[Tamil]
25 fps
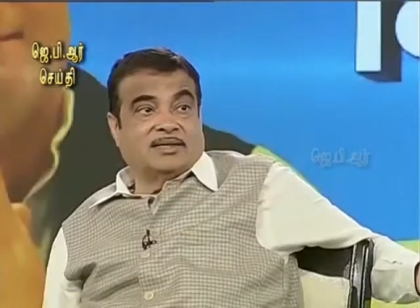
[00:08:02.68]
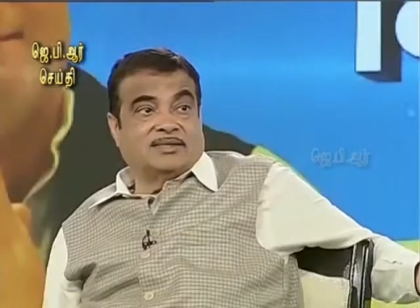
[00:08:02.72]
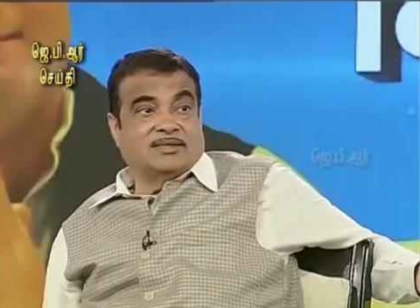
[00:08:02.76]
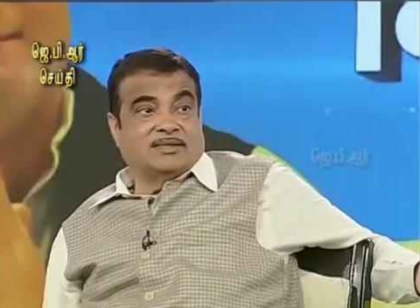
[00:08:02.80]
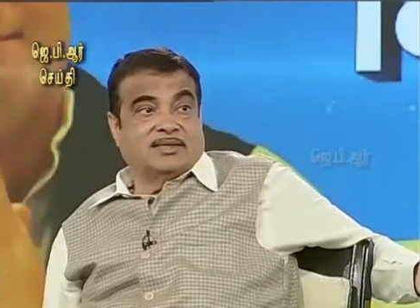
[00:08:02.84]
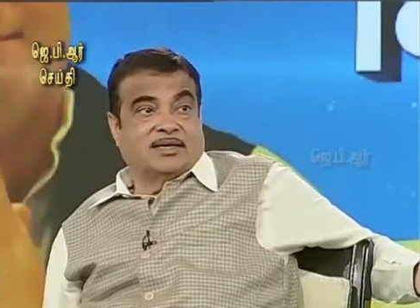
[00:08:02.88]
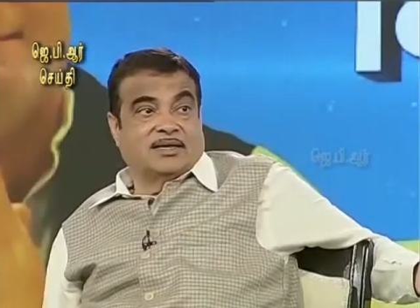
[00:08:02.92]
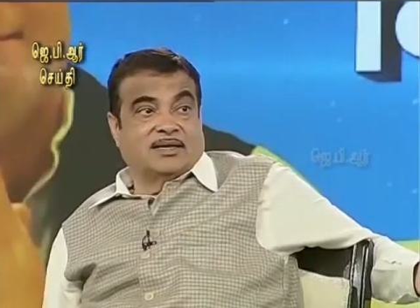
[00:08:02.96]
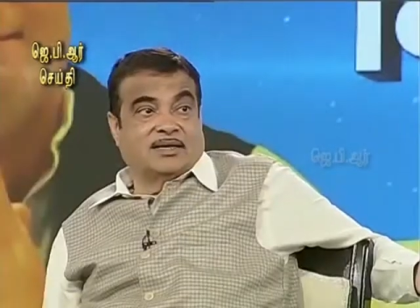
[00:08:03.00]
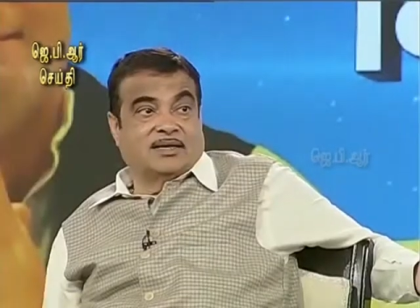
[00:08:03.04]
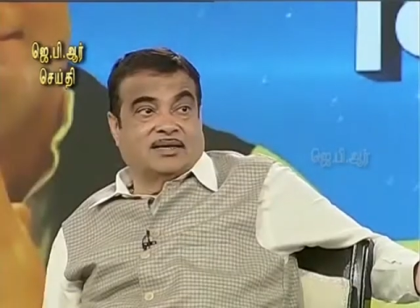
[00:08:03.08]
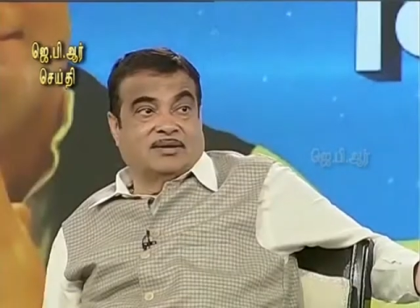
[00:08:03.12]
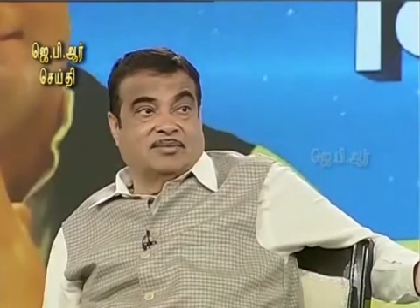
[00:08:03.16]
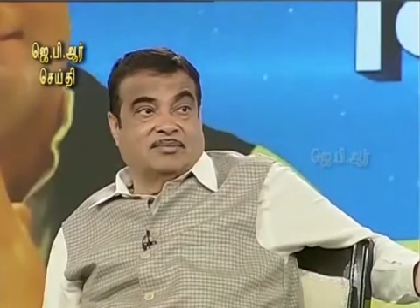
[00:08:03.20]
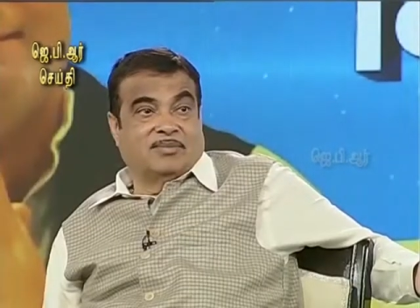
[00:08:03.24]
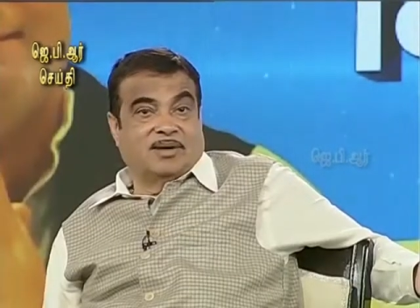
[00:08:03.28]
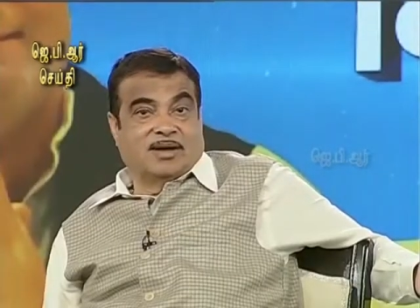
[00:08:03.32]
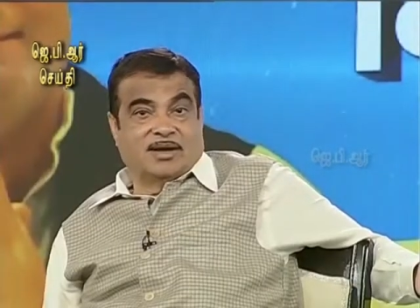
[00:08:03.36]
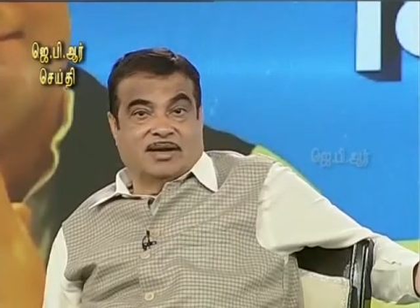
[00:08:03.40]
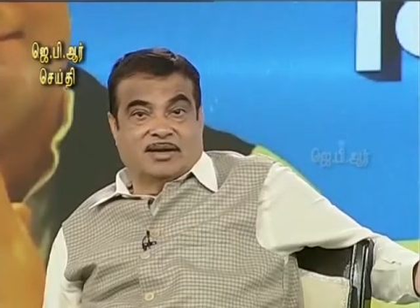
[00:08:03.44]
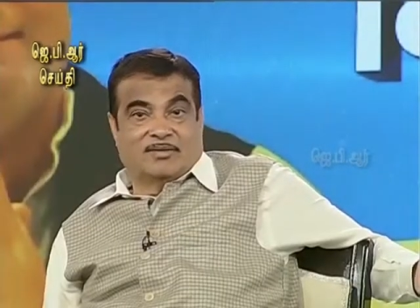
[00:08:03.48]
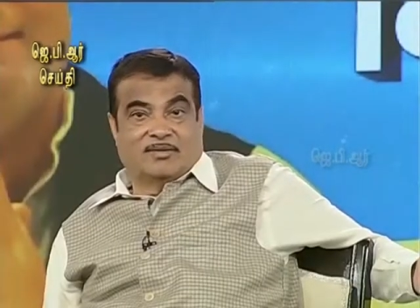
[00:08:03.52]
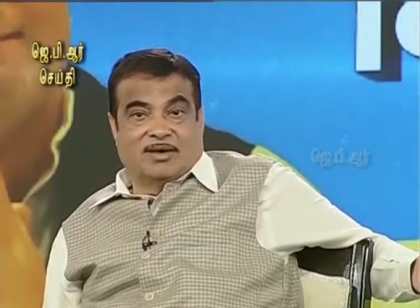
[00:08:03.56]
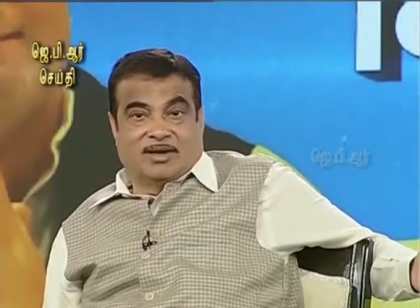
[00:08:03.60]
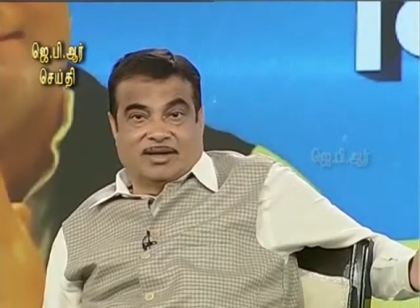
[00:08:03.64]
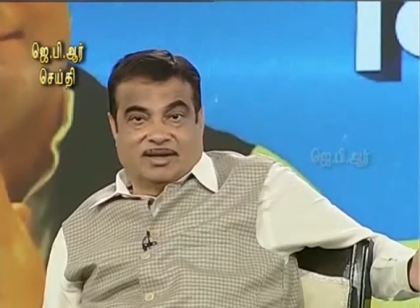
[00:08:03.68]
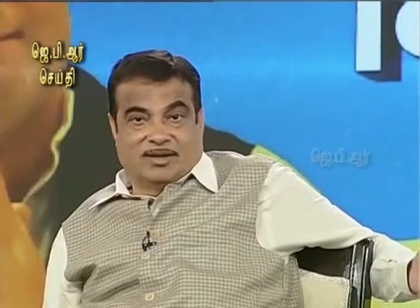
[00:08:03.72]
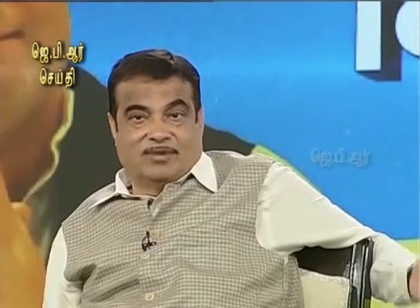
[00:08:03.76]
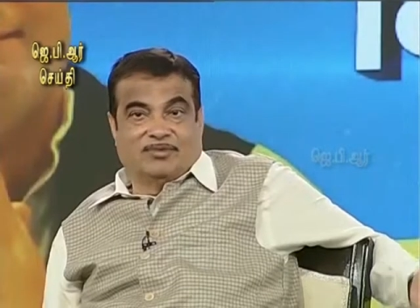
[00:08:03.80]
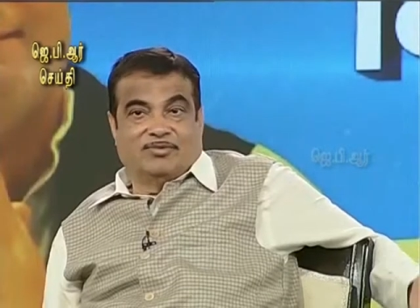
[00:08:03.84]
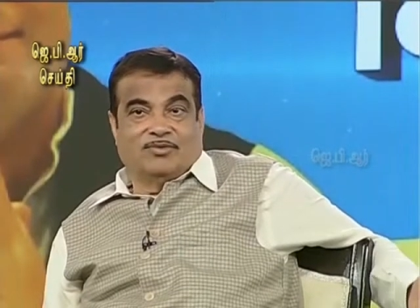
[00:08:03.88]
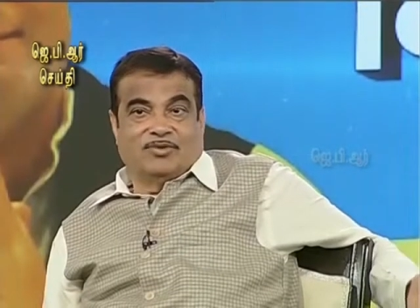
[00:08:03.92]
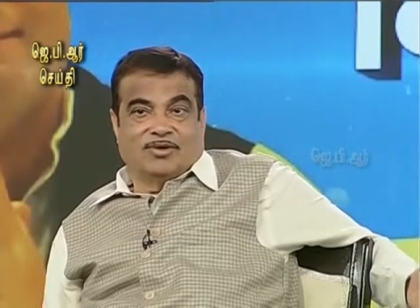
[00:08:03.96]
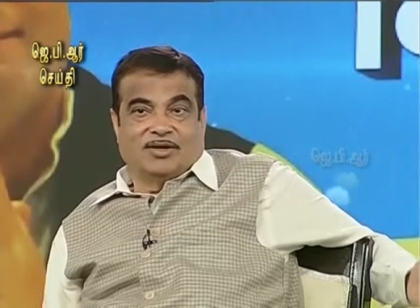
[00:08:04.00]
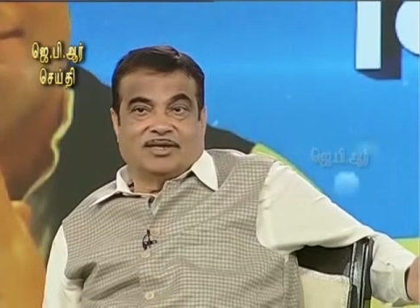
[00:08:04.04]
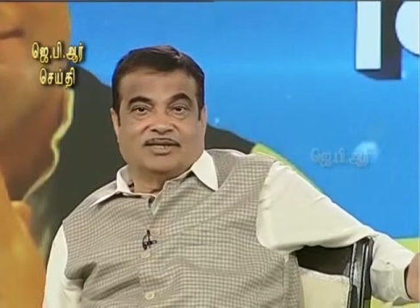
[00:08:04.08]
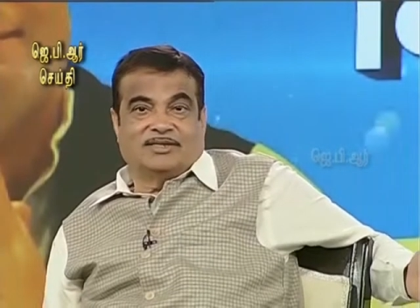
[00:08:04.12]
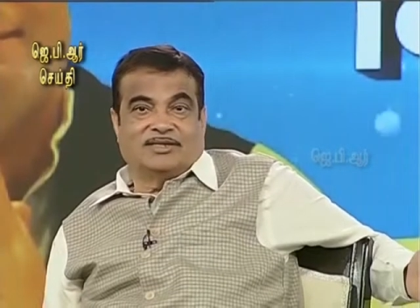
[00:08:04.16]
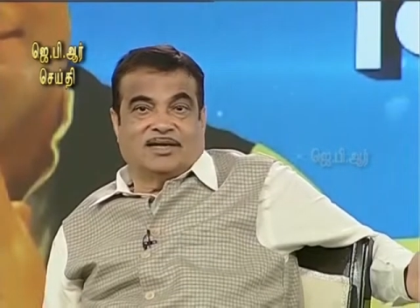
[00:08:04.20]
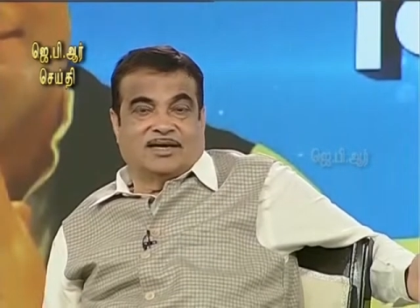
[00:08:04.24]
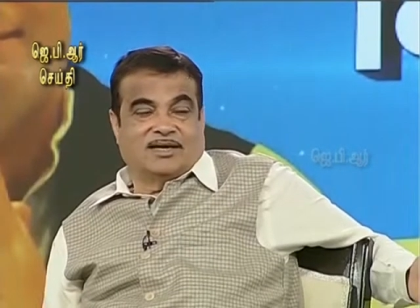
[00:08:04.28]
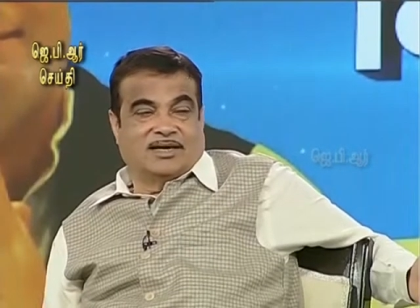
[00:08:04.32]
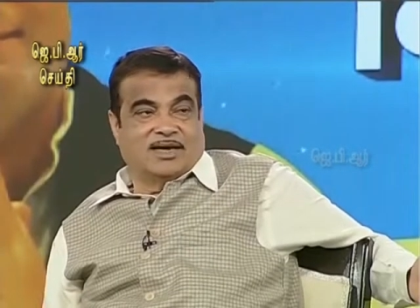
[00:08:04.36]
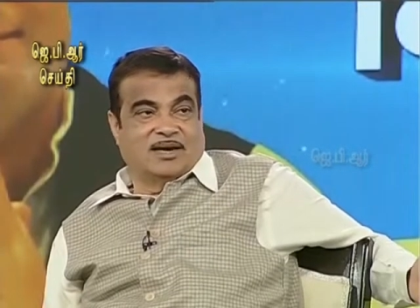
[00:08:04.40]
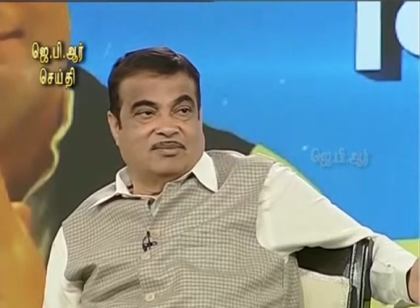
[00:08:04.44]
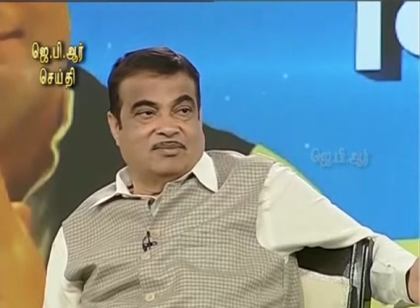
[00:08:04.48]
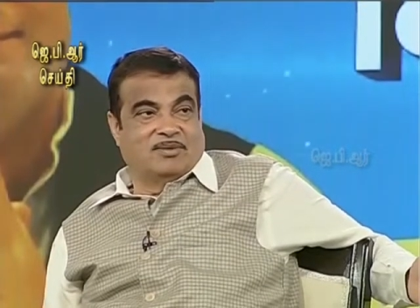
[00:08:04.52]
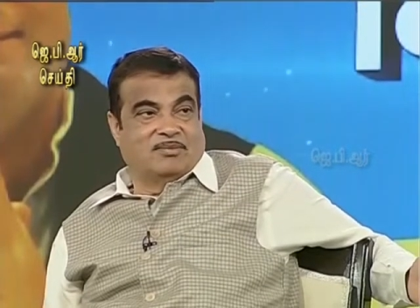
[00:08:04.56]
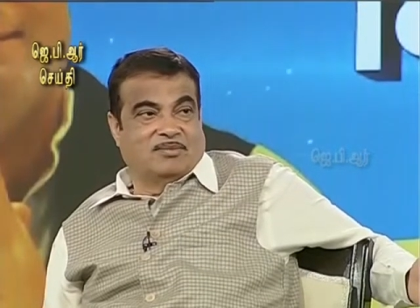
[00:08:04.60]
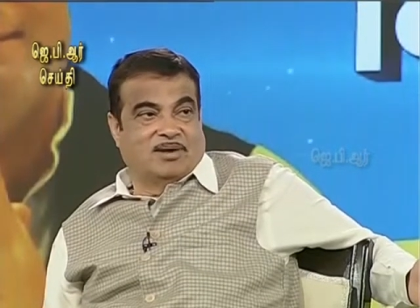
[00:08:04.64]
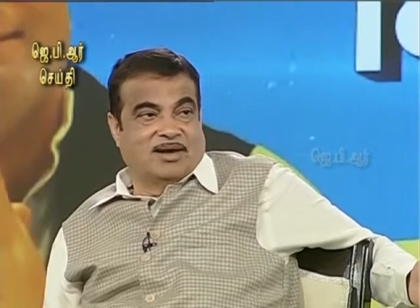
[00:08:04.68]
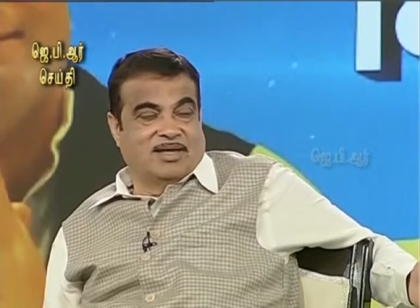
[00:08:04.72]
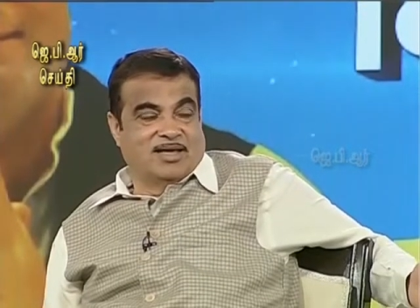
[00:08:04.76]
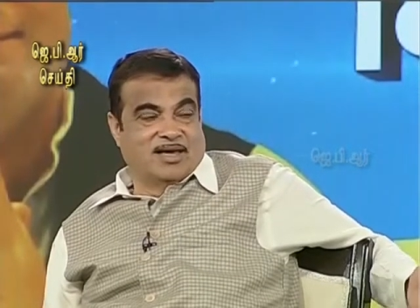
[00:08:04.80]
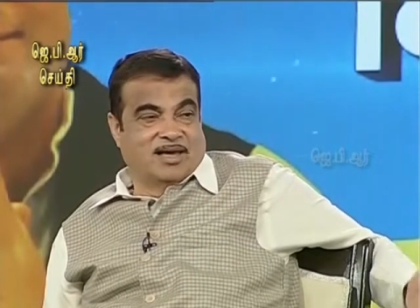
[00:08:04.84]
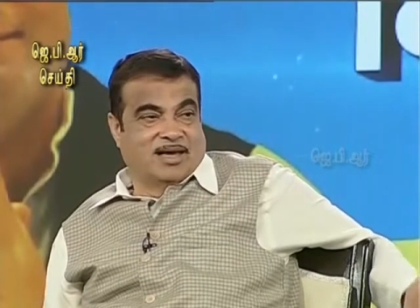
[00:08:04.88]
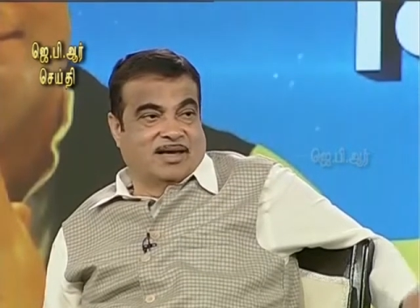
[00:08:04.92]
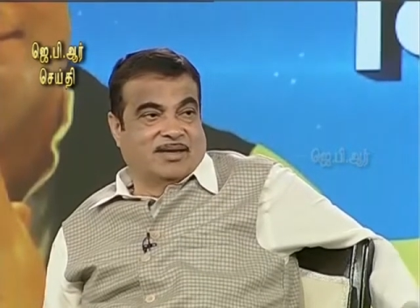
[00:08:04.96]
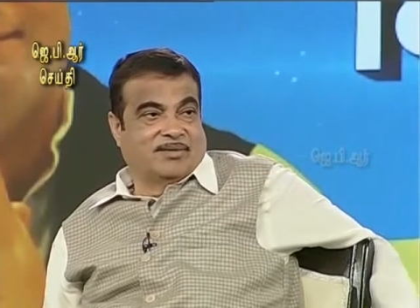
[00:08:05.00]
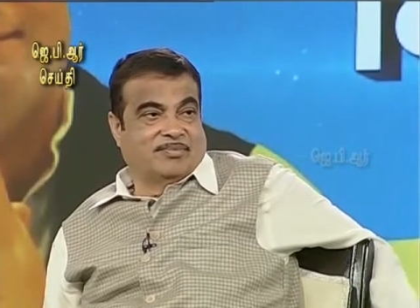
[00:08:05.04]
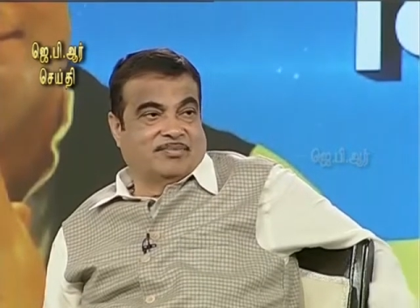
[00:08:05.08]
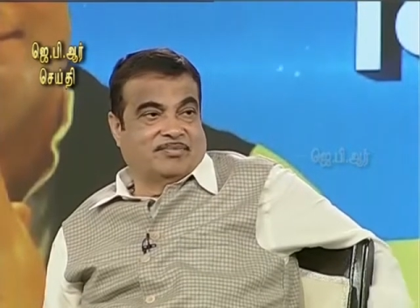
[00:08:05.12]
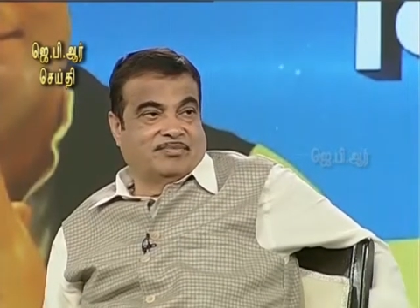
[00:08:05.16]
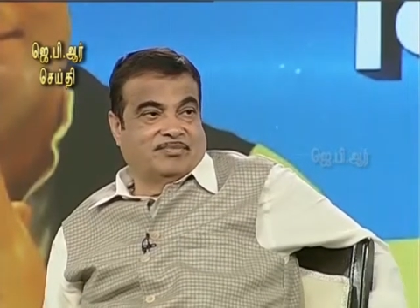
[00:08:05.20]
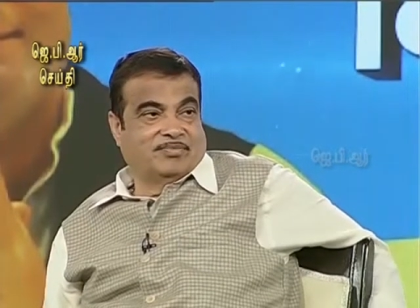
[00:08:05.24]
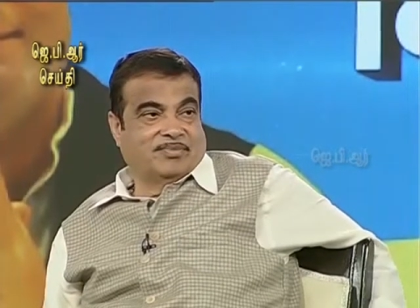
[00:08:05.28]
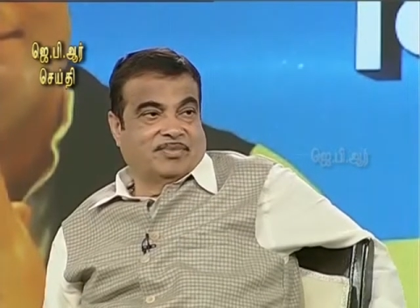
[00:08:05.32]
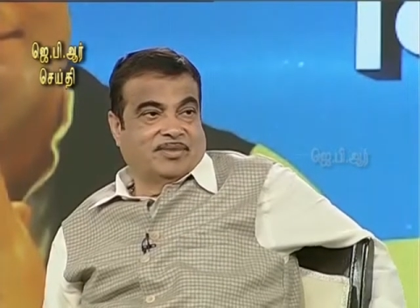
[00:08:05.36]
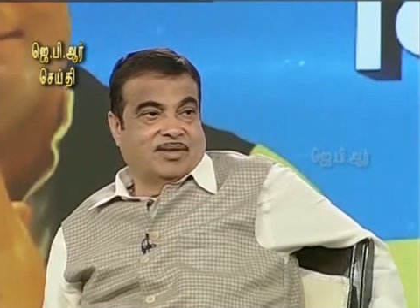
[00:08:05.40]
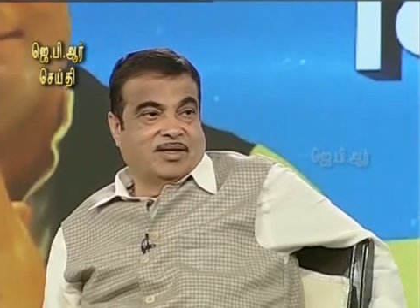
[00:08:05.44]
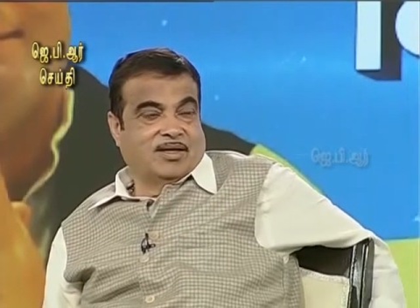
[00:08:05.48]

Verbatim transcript: எல்லாம் தெரியும் மக்களுக்கான பணிகளை செய்து